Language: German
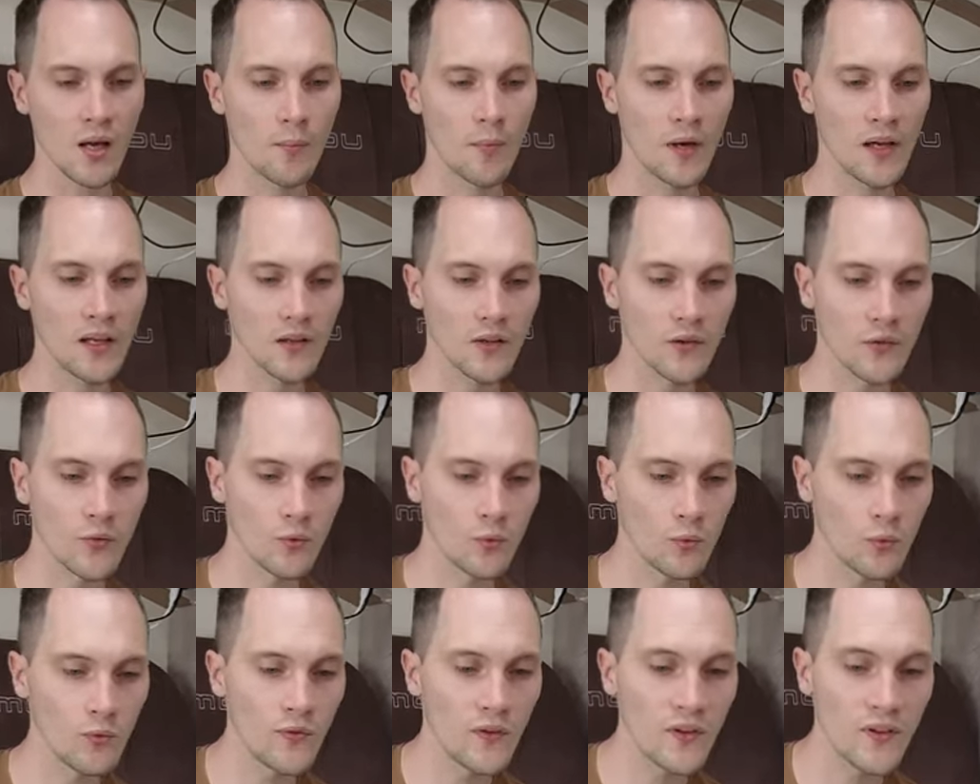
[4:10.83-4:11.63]
Bei Iris
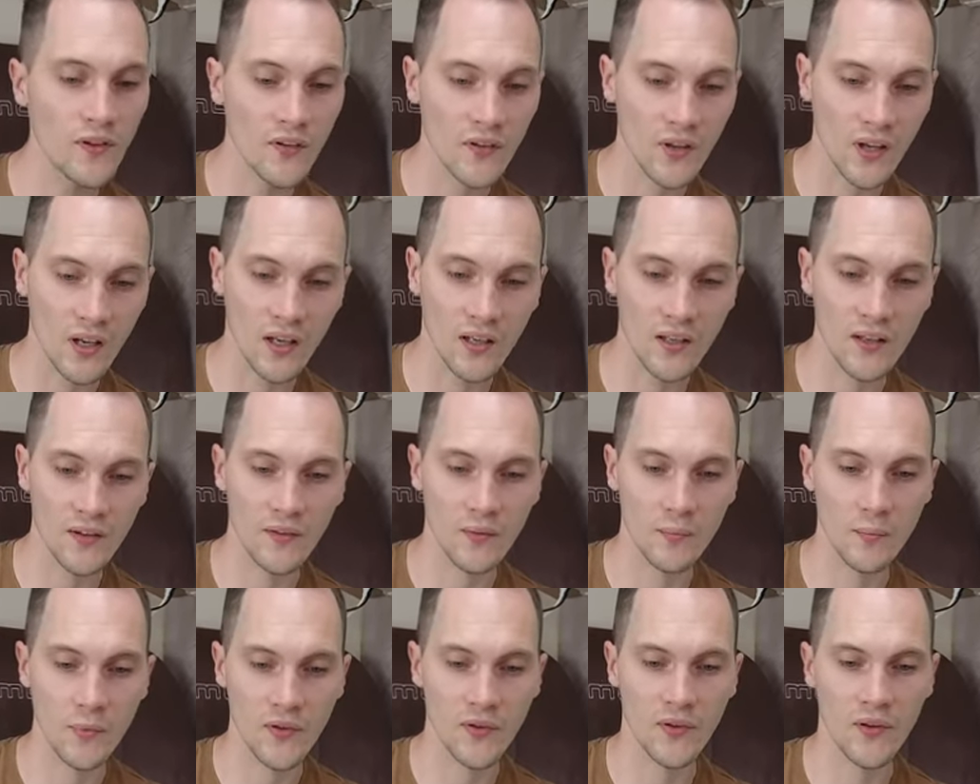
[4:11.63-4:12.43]
und Uwe ist es
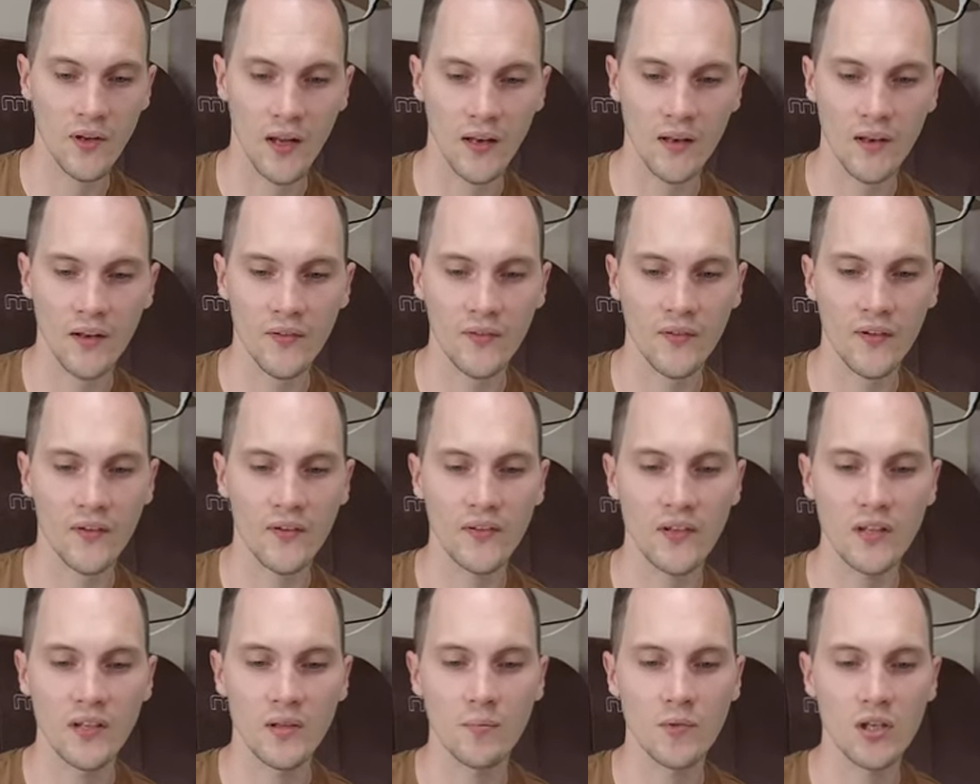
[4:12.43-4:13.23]
allerdings ein bisschen anders, dass
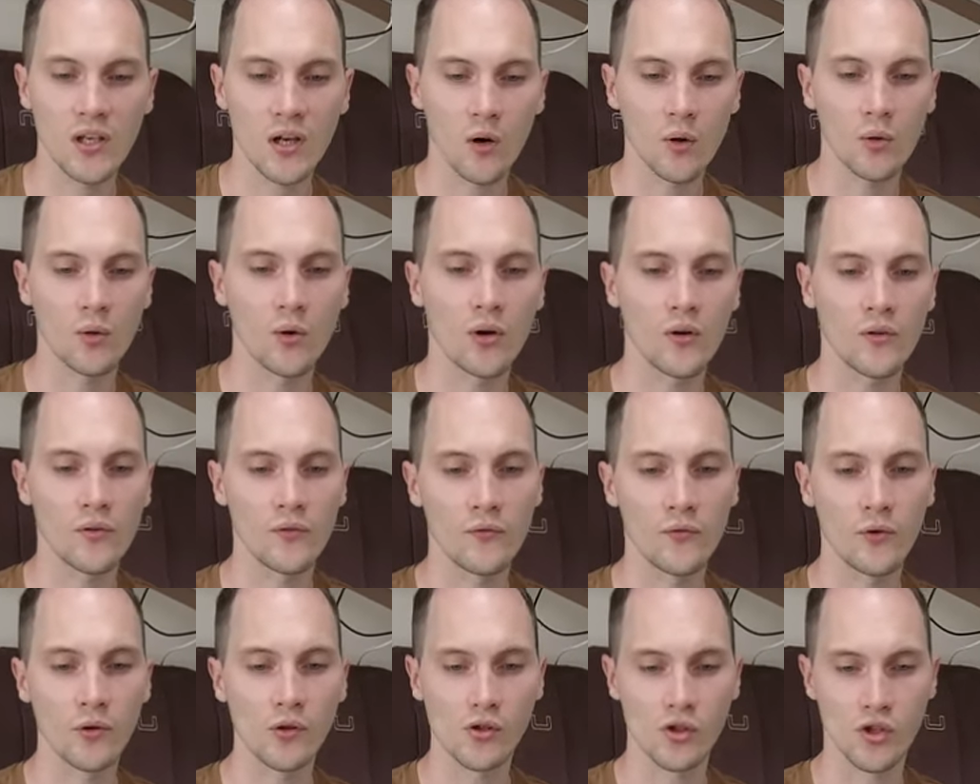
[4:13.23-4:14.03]
die nämlich auch noch eine
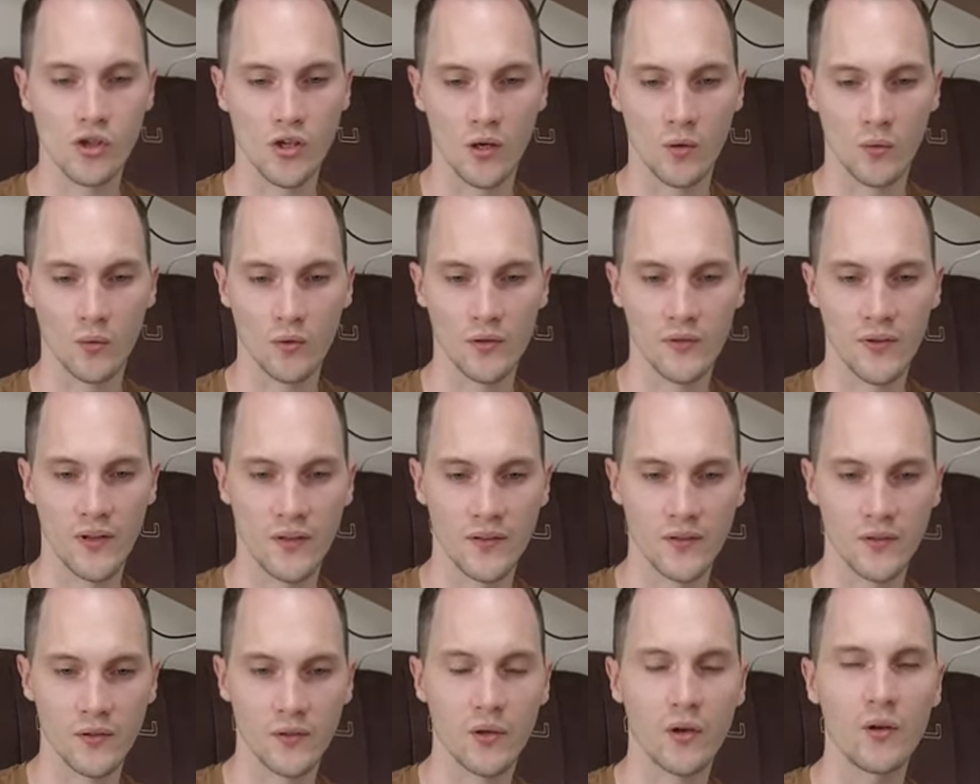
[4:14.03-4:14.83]
Viertelstellung
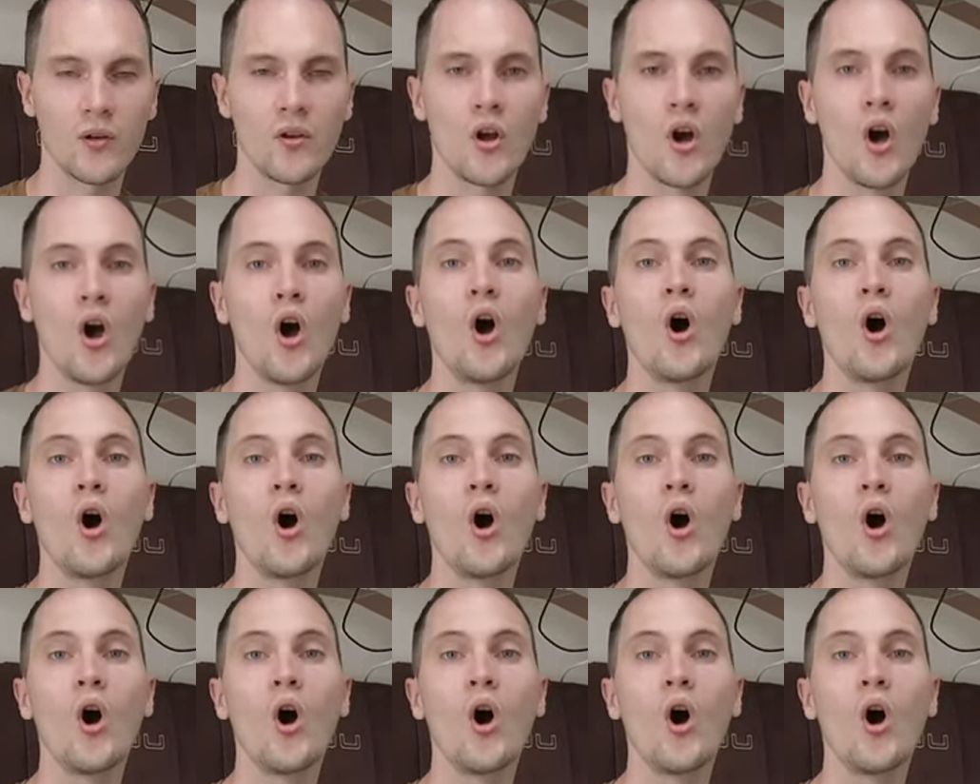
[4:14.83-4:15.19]
setzen können